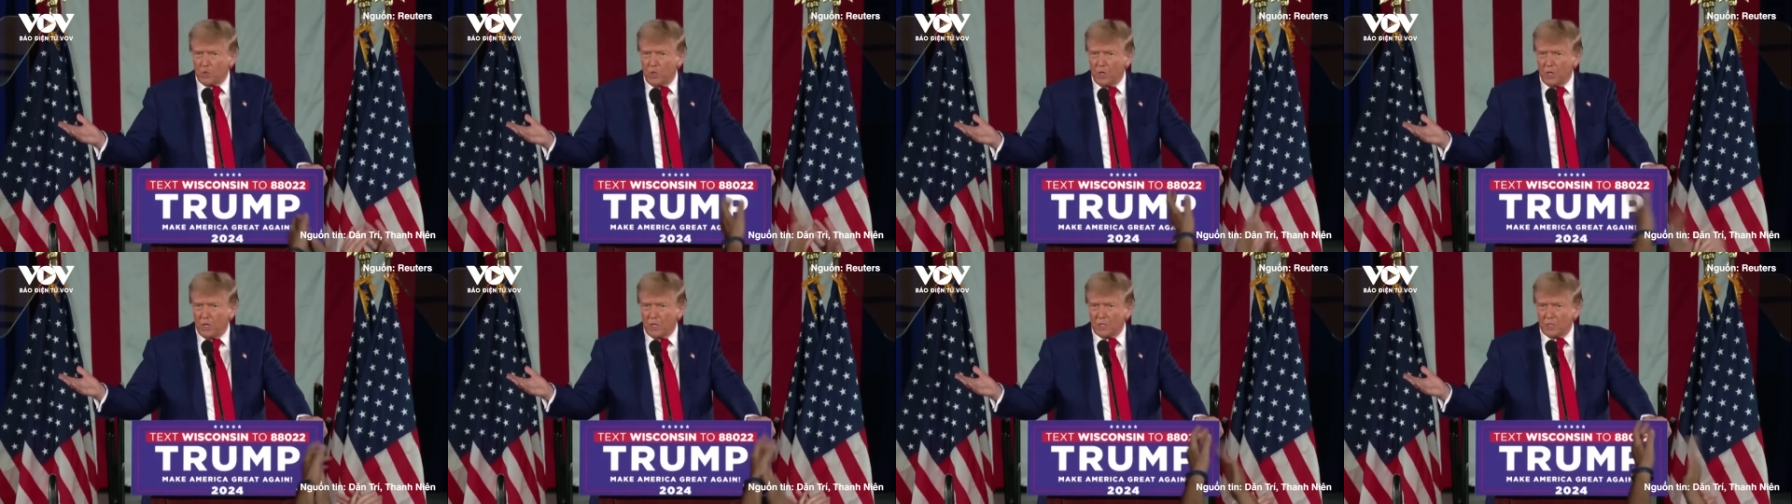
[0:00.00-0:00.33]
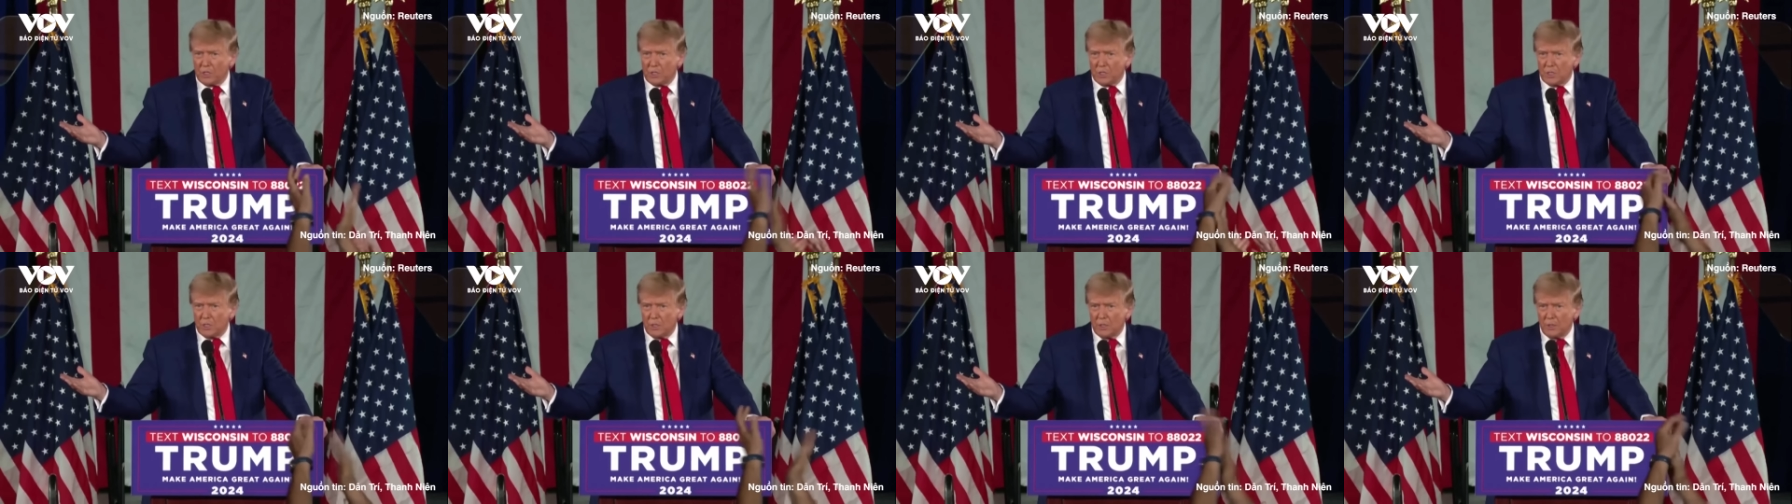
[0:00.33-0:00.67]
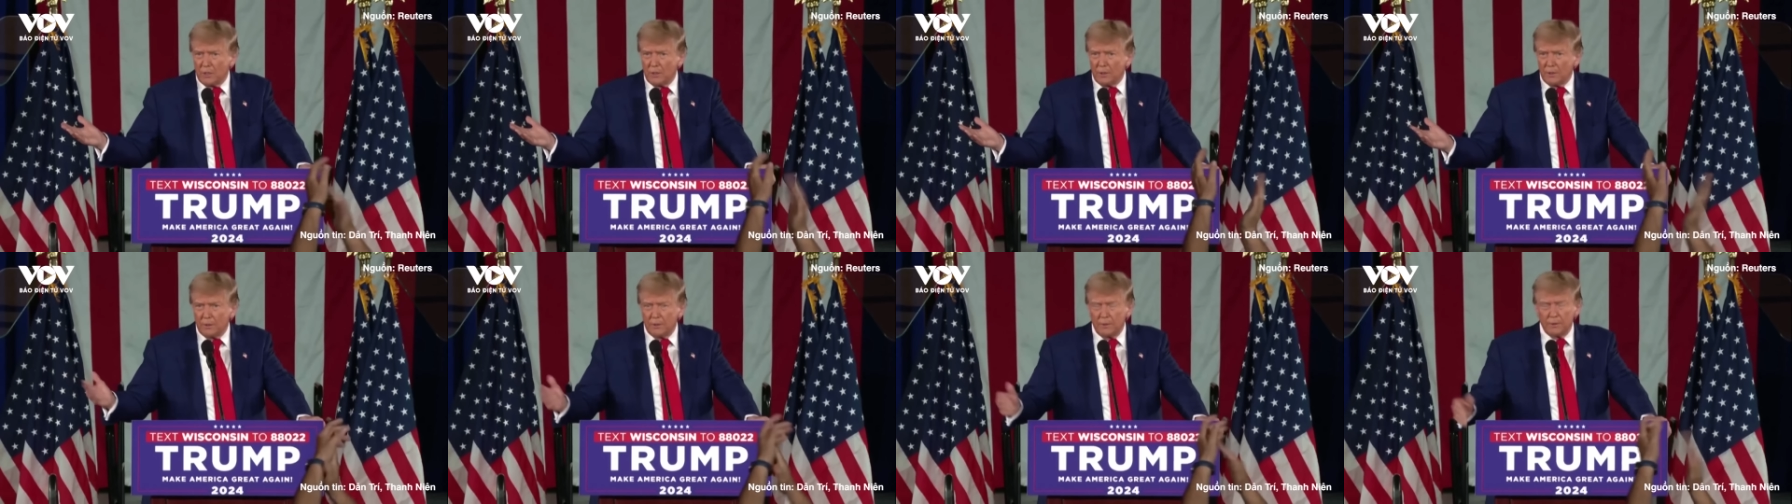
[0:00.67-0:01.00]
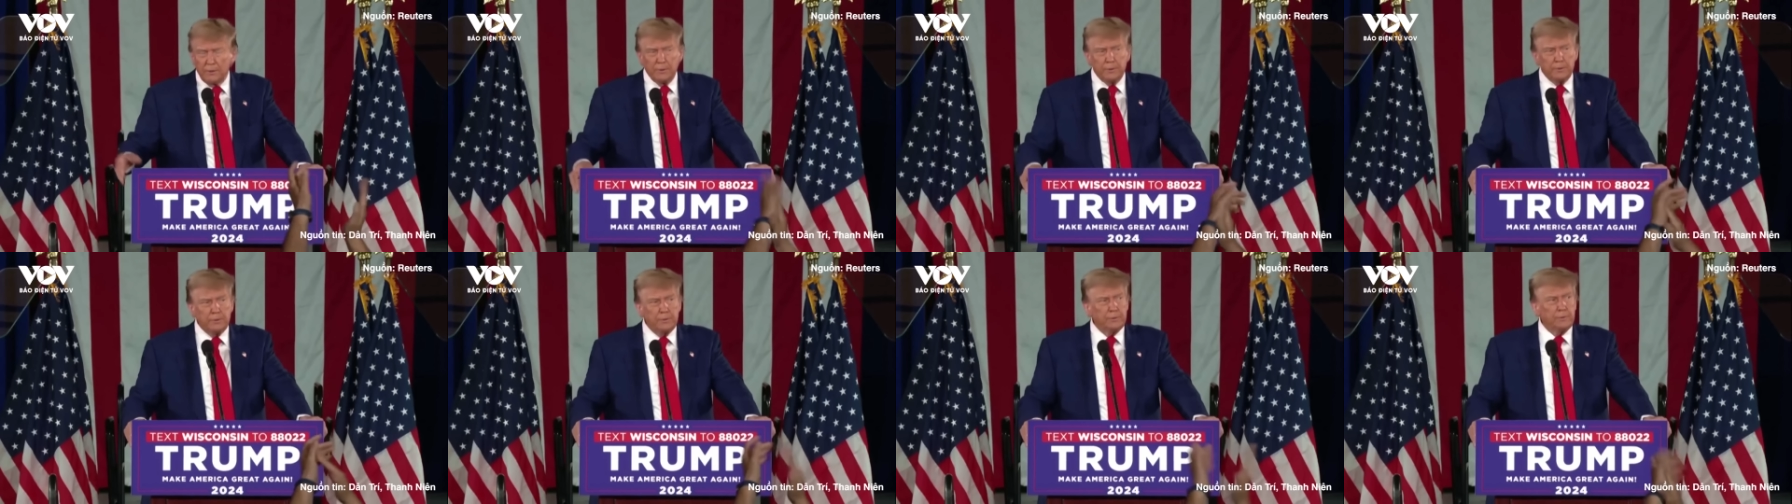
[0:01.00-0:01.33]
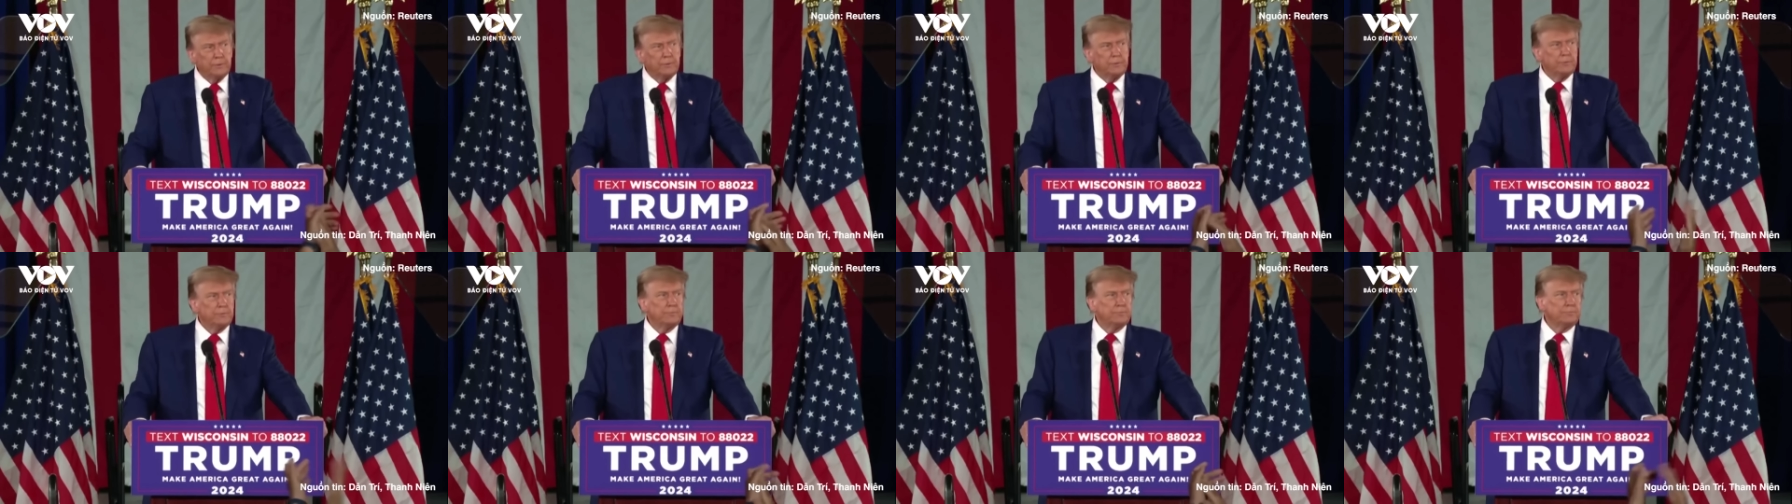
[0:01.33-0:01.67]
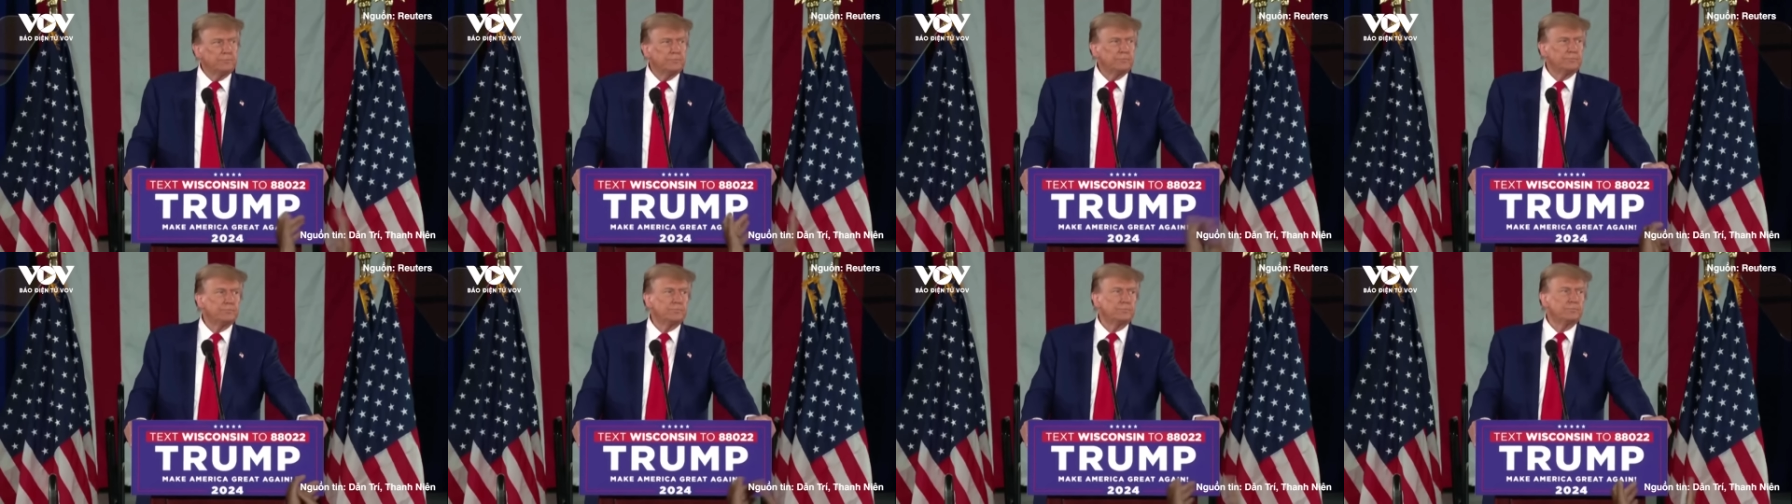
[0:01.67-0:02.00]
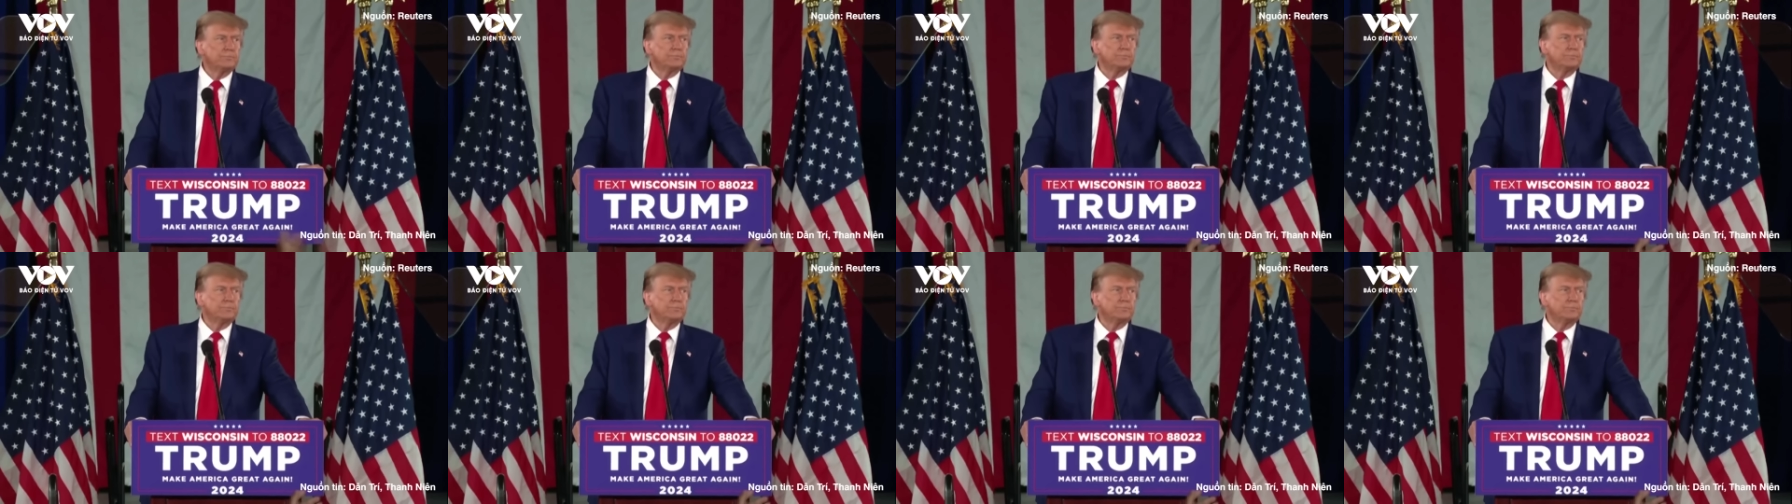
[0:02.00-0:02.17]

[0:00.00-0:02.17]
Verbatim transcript: tình thế bấp bênh. Điều đó thật vô nghĩa.